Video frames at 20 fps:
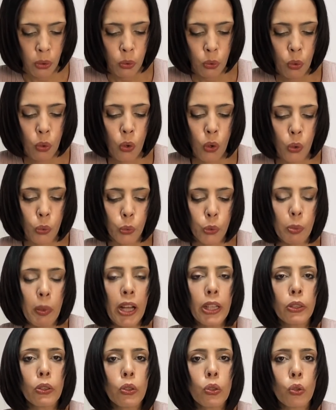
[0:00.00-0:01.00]
こう不
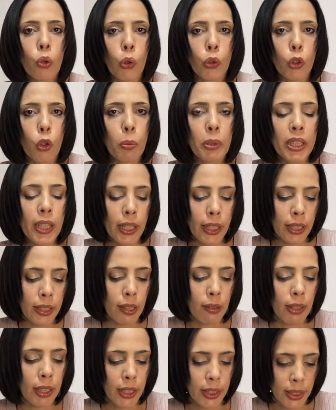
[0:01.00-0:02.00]
買運動を呼びかけ
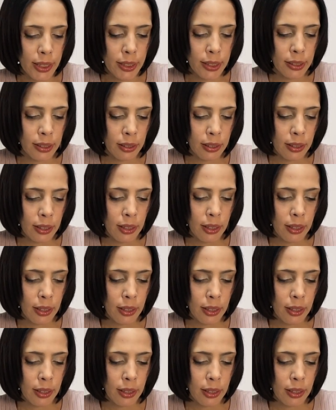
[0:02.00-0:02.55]
たわけです。